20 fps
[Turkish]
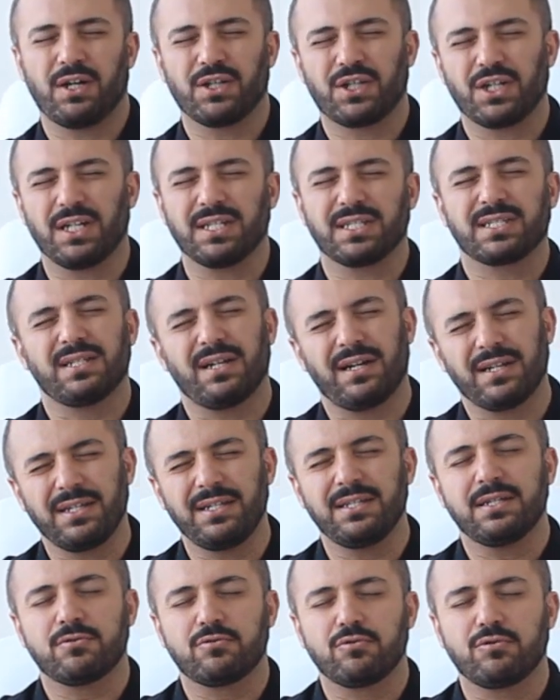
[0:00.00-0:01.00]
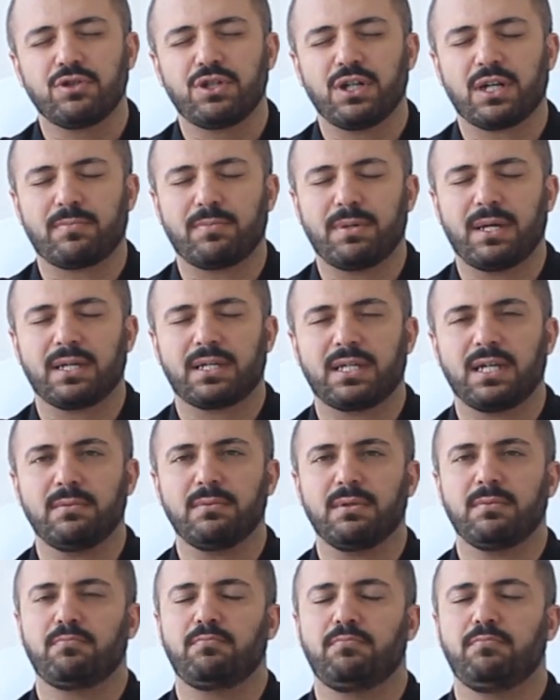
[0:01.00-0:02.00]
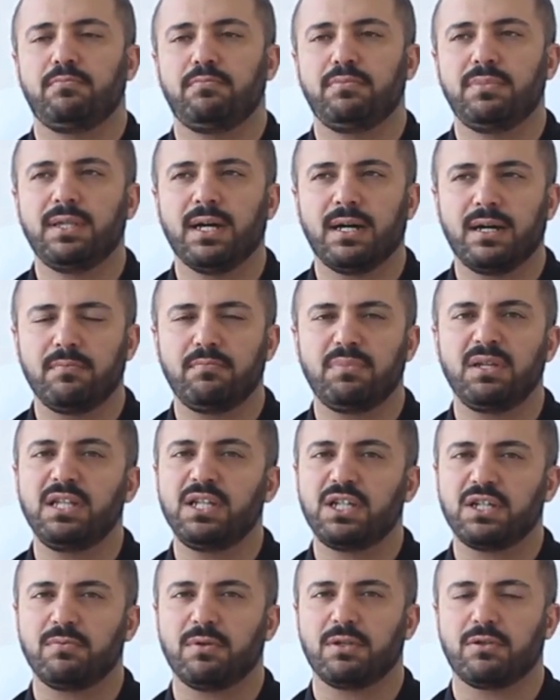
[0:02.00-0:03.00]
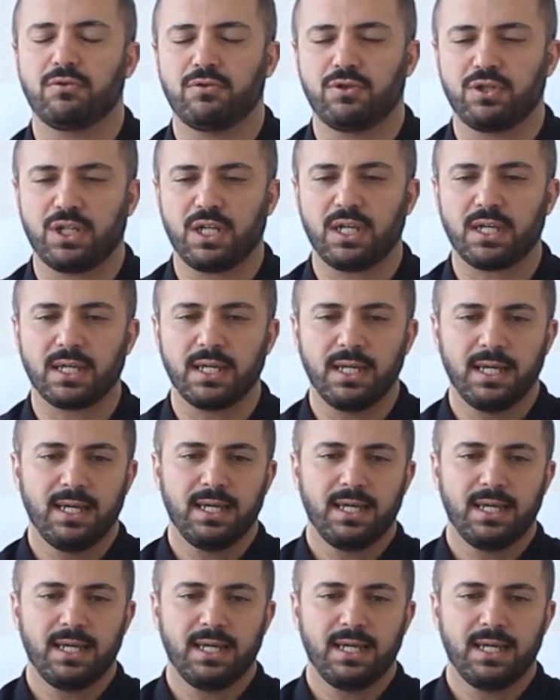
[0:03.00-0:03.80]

Ajanslar yine duracak belki ama daha bilişime dönecek.